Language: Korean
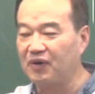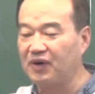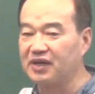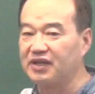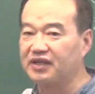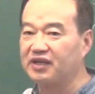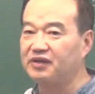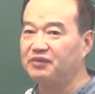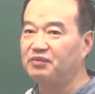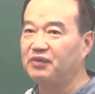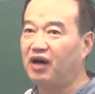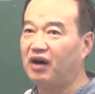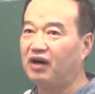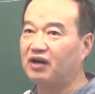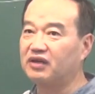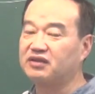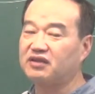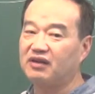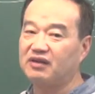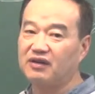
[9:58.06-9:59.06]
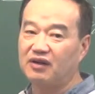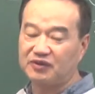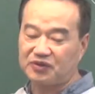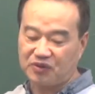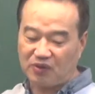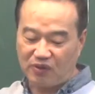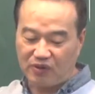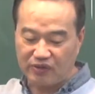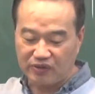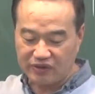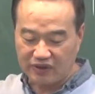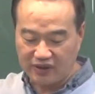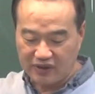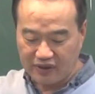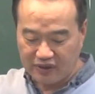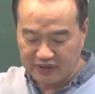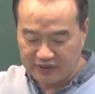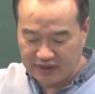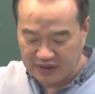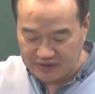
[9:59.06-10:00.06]
원리는 어떤 것도
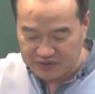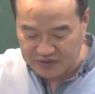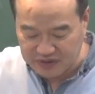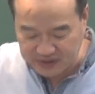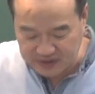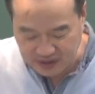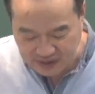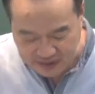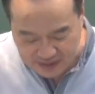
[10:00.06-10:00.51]
될 수 있다